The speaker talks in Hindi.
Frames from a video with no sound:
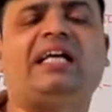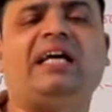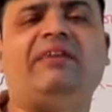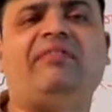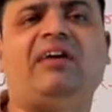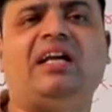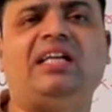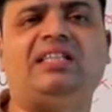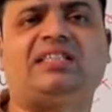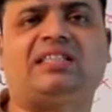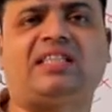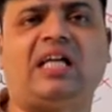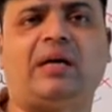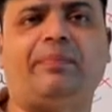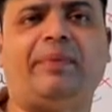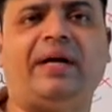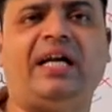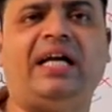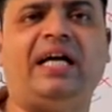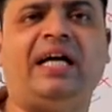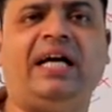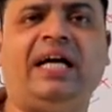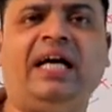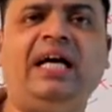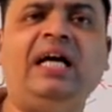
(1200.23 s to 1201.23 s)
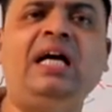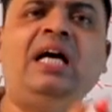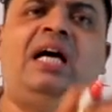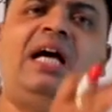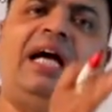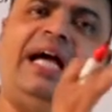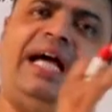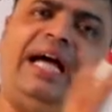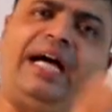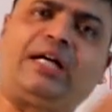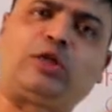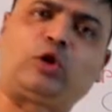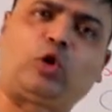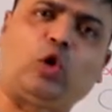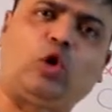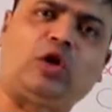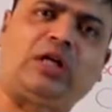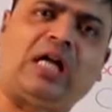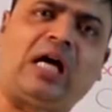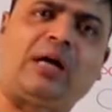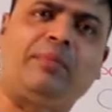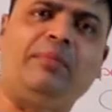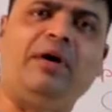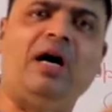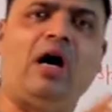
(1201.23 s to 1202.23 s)
केवल स्तर बने हैं
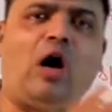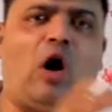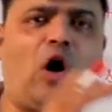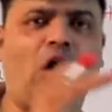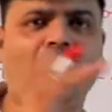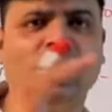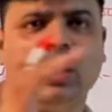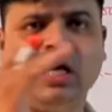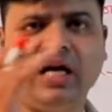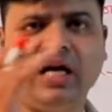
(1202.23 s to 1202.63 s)
एक्टोडर्म और